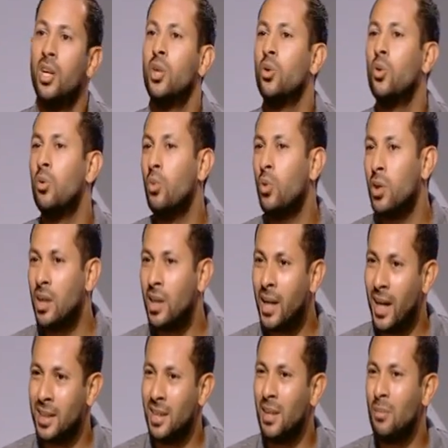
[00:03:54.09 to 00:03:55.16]
ان الجمهور
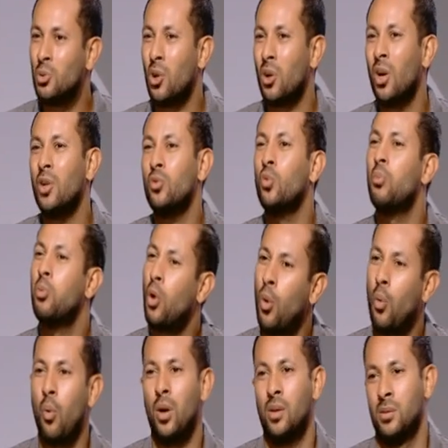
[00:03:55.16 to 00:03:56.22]
يرجع تاني مدرجات
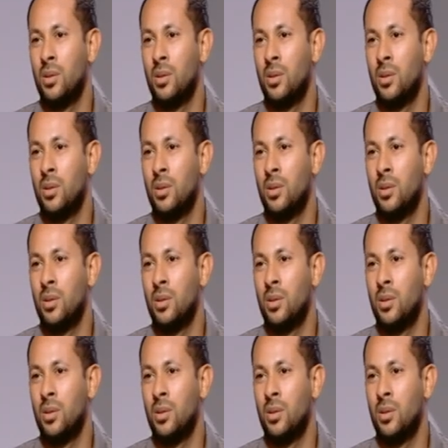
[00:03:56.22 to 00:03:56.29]
وبقوه